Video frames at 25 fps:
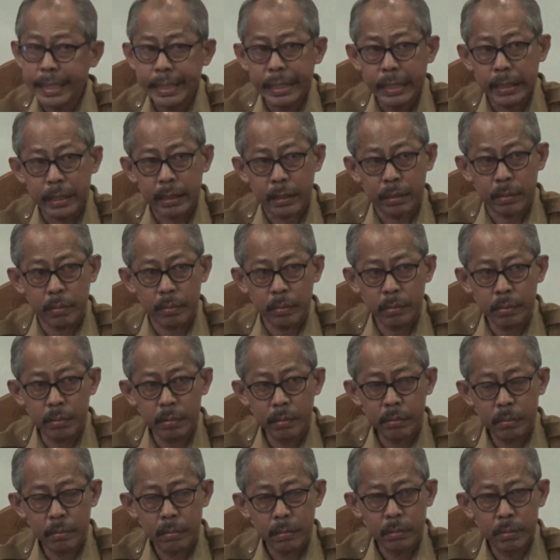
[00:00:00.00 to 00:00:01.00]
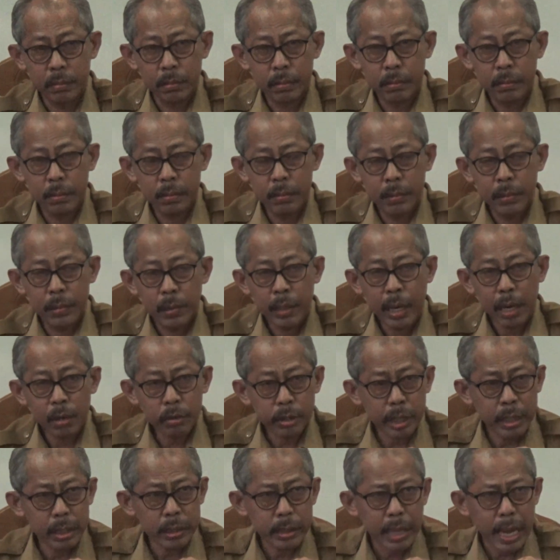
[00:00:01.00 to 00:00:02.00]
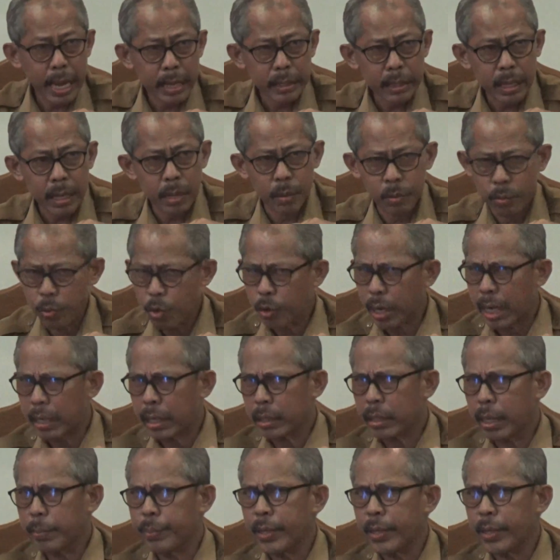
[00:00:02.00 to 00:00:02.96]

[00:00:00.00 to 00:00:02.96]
ini. Kalau ceritanya eh, bukan data